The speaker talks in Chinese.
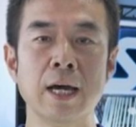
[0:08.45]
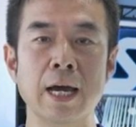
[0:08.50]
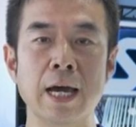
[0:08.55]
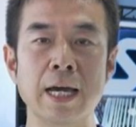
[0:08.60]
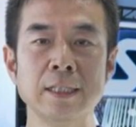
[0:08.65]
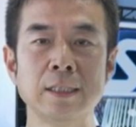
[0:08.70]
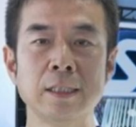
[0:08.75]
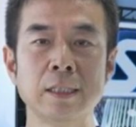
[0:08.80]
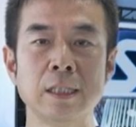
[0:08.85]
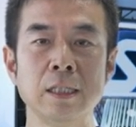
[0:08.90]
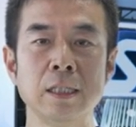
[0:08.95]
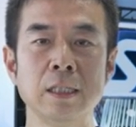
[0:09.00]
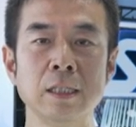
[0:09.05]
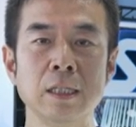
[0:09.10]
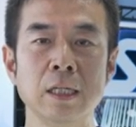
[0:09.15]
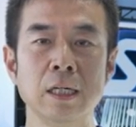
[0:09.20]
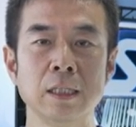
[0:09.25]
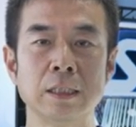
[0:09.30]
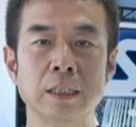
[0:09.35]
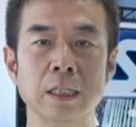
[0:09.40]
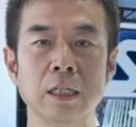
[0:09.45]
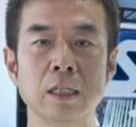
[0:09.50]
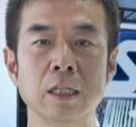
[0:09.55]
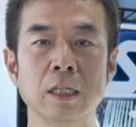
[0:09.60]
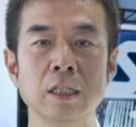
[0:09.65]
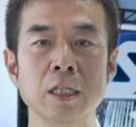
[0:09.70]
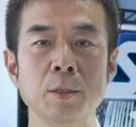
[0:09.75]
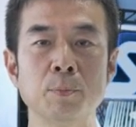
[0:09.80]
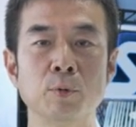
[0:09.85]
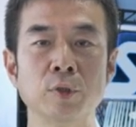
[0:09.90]
ST 结
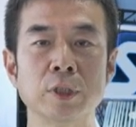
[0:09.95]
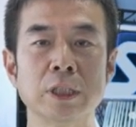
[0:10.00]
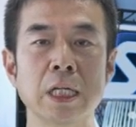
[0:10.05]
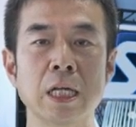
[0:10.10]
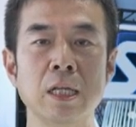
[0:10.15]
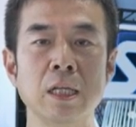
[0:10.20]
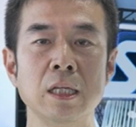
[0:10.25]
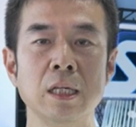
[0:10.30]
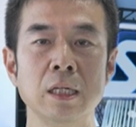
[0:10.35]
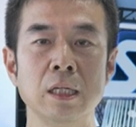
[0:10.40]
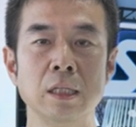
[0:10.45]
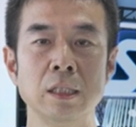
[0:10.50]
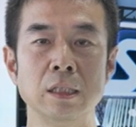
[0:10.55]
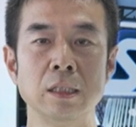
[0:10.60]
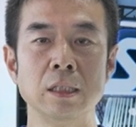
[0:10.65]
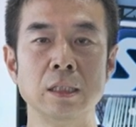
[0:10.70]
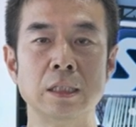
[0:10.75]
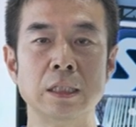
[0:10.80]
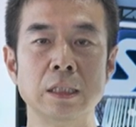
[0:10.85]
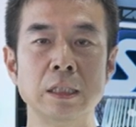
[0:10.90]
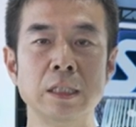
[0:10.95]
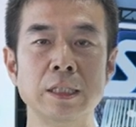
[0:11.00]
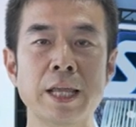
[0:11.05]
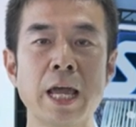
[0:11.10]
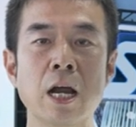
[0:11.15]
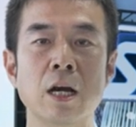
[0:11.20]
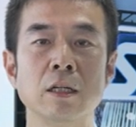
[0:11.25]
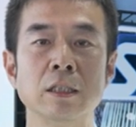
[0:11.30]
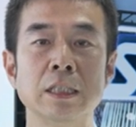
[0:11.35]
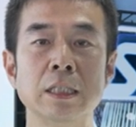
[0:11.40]
合易普森以及
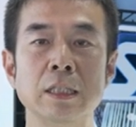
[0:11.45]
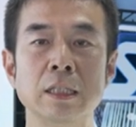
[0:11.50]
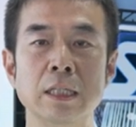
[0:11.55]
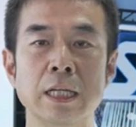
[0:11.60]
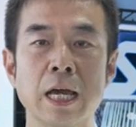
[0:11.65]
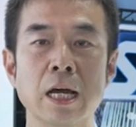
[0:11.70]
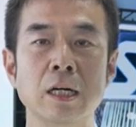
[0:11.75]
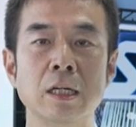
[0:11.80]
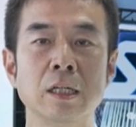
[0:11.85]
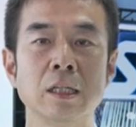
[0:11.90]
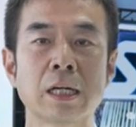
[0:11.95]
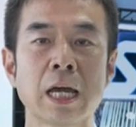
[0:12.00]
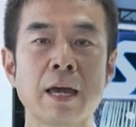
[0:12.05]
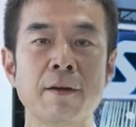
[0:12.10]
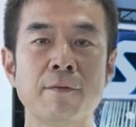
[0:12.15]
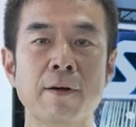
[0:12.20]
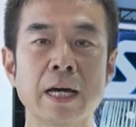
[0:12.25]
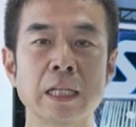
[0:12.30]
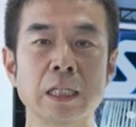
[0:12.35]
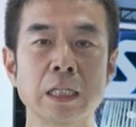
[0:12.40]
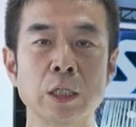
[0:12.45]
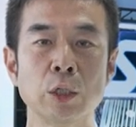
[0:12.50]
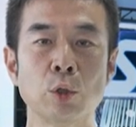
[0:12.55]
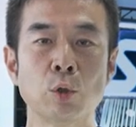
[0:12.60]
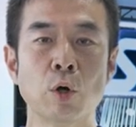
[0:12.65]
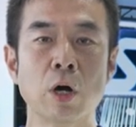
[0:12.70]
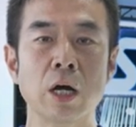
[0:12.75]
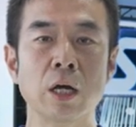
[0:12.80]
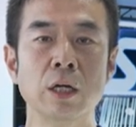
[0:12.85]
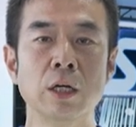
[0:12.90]
奈尔金联合开发的一
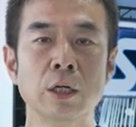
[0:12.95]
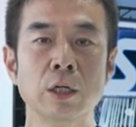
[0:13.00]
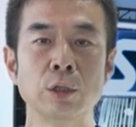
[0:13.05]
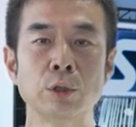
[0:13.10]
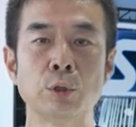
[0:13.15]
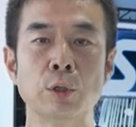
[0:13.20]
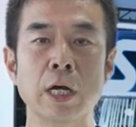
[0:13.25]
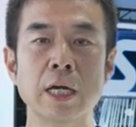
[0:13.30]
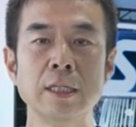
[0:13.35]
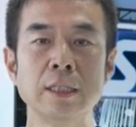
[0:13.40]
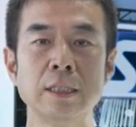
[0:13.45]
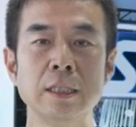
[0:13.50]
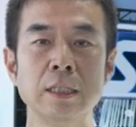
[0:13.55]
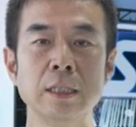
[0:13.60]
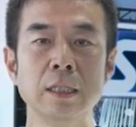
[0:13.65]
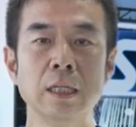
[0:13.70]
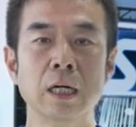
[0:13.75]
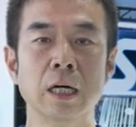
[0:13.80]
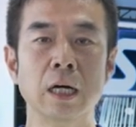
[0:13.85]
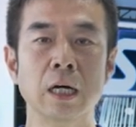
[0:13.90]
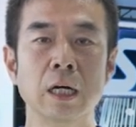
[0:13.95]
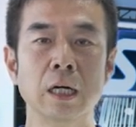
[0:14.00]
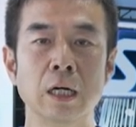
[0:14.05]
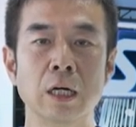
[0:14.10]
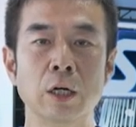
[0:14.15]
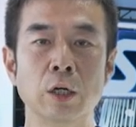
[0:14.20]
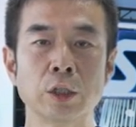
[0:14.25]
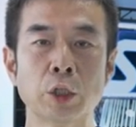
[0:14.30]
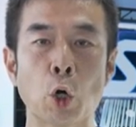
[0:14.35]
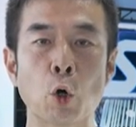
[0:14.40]
款全新的
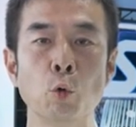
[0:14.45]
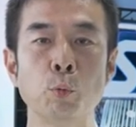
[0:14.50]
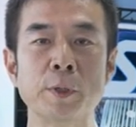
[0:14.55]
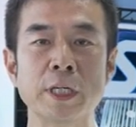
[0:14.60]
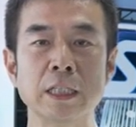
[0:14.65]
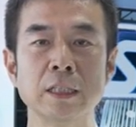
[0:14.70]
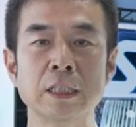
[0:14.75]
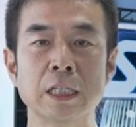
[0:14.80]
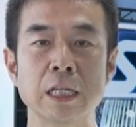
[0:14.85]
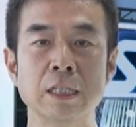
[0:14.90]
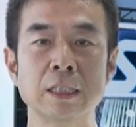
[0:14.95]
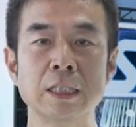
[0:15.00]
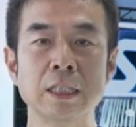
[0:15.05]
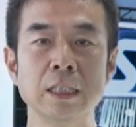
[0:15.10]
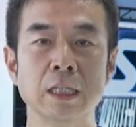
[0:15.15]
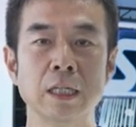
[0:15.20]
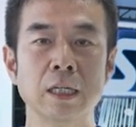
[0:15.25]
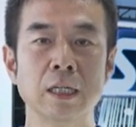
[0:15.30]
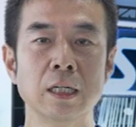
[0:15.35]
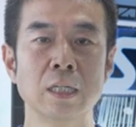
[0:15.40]
投屏神器。